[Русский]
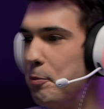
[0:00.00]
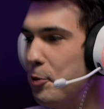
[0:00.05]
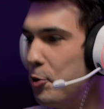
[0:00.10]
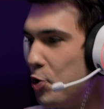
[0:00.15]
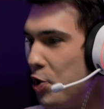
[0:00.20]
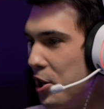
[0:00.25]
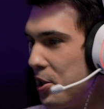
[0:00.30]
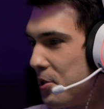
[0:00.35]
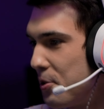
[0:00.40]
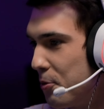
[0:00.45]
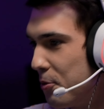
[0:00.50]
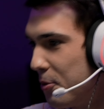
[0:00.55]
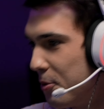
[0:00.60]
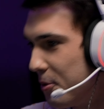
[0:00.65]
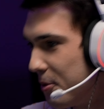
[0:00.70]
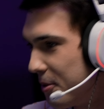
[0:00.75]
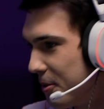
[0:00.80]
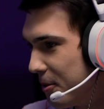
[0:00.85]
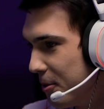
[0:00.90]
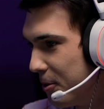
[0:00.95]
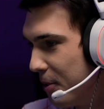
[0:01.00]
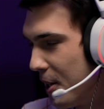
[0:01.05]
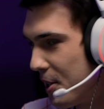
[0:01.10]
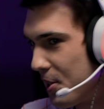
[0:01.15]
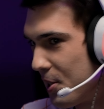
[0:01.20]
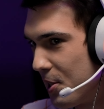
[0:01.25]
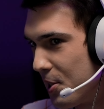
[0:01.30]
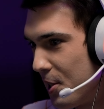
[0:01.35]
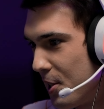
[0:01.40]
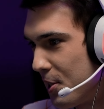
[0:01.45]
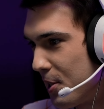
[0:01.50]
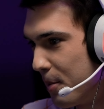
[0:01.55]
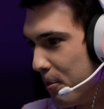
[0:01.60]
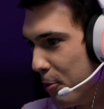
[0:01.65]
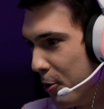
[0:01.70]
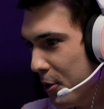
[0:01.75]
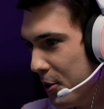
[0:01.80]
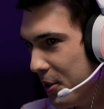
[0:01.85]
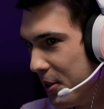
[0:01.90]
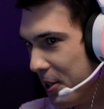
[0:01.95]
А, ну, получается, у нас
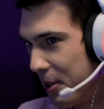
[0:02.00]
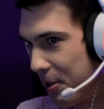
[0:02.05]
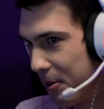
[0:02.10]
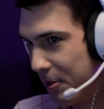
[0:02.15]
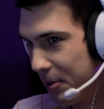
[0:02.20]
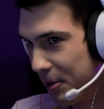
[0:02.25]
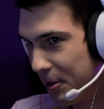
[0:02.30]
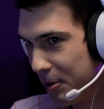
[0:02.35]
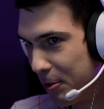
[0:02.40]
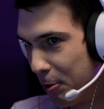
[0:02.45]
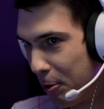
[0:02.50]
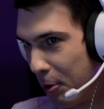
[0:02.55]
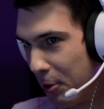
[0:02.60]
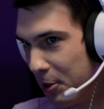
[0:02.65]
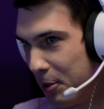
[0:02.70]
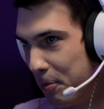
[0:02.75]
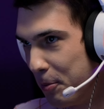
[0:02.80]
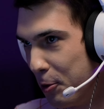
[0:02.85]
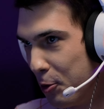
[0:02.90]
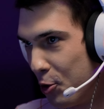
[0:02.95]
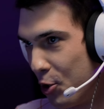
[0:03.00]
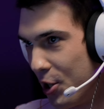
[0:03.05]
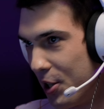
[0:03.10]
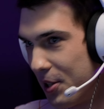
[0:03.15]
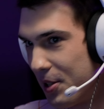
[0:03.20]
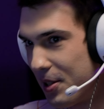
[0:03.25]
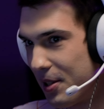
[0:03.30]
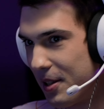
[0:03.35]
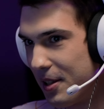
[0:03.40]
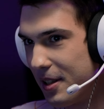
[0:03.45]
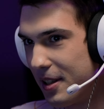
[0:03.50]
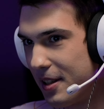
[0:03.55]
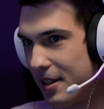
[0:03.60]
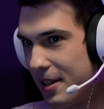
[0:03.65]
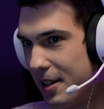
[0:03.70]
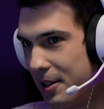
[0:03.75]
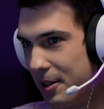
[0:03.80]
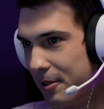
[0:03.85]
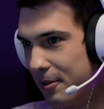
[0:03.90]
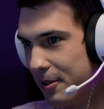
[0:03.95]
сенса с тобой одинаковая. Только ты,
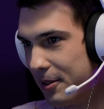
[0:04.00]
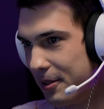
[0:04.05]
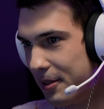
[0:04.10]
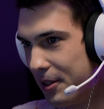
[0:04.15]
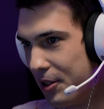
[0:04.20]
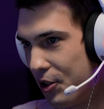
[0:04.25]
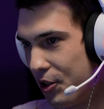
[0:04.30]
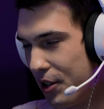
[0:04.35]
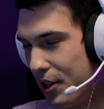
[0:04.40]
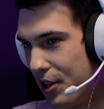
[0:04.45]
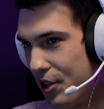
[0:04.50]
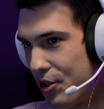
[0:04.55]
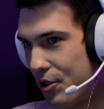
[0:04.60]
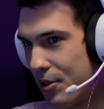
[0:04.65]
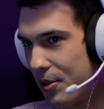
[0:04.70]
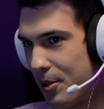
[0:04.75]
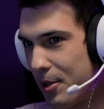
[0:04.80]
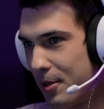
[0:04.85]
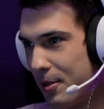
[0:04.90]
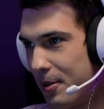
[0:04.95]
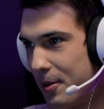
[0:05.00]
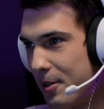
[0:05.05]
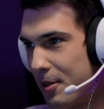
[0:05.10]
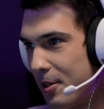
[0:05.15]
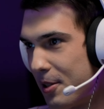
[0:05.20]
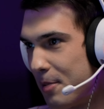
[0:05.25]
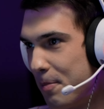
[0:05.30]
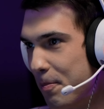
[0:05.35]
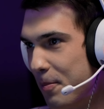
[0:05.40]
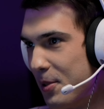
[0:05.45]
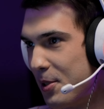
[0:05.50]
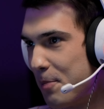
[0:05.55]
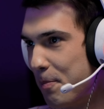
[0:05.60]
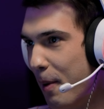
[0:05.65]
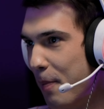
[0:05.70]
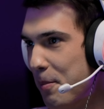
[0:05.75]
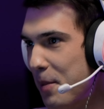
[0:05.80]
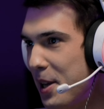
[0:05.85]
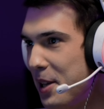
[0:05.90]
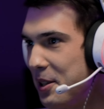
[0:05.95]
получается, с этого начинаешь. С,
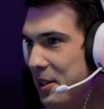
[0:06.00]
с